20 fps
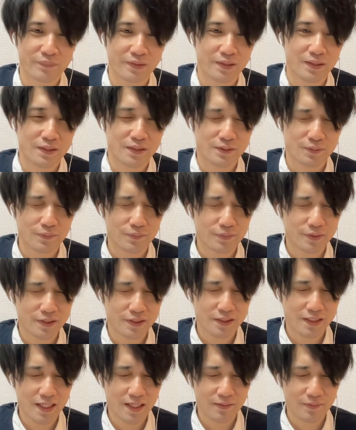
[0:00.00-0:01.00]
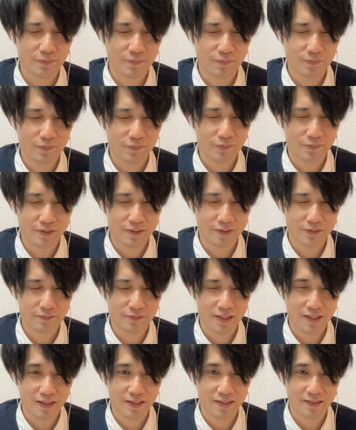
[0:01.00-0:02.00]
そちらの両立を
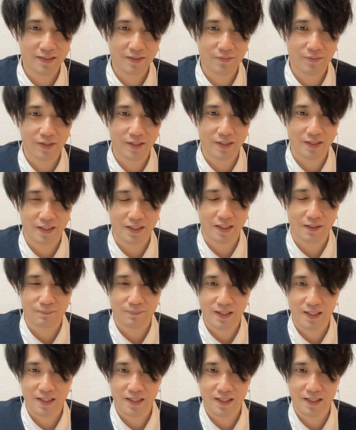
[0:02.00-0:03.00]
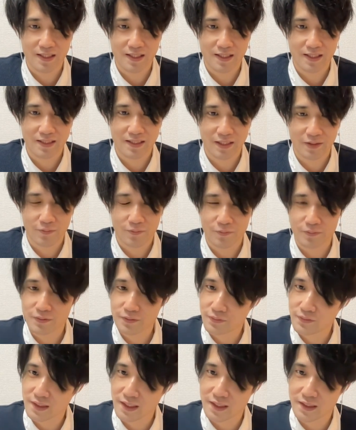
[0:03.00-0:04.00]
考えたときに、今ね、この状
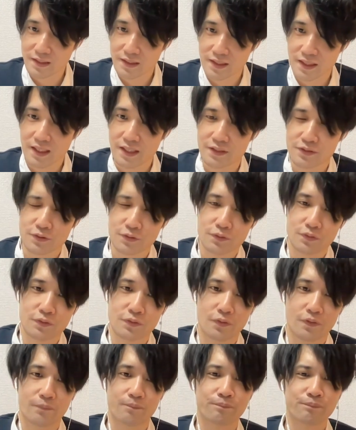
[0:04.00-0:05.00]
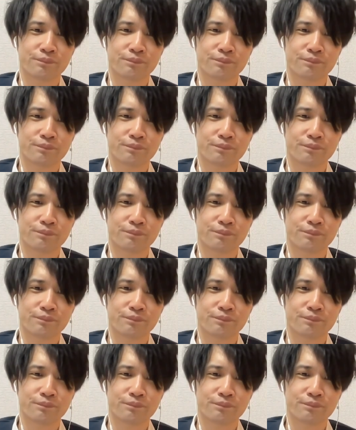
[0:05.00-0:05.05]
態でちょっと、